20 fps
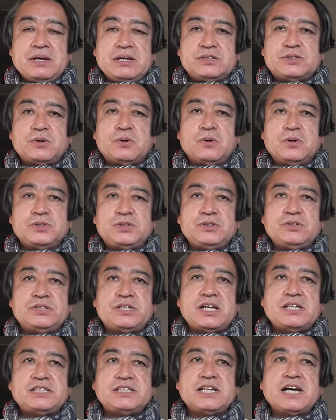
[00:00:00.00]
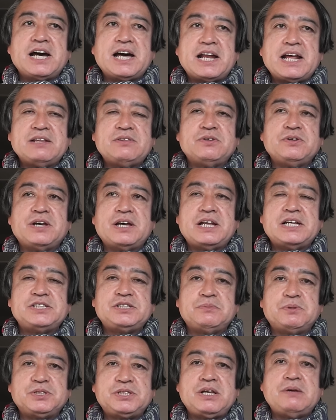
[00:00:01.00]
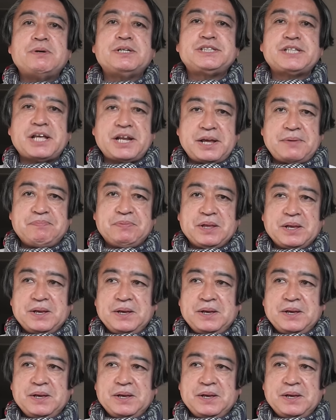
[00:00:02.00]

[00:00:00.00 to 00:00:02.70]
そこを修正しながらという話もしていましたね。